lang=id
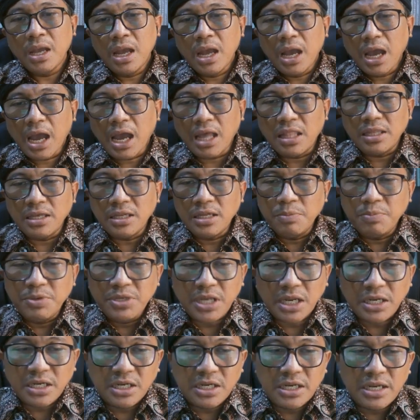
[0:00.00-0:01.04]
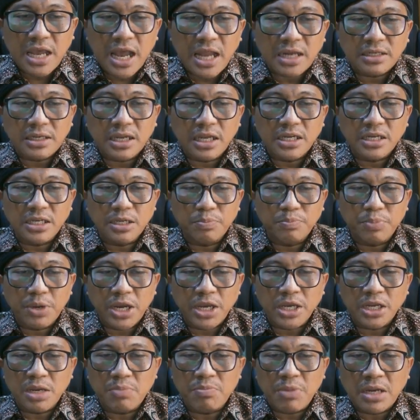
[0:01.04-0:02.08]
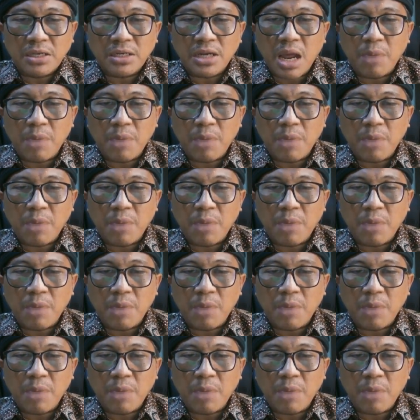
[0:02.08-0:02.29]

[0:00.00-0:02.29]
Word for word: Hal ini bisa dilihat dari pengiriman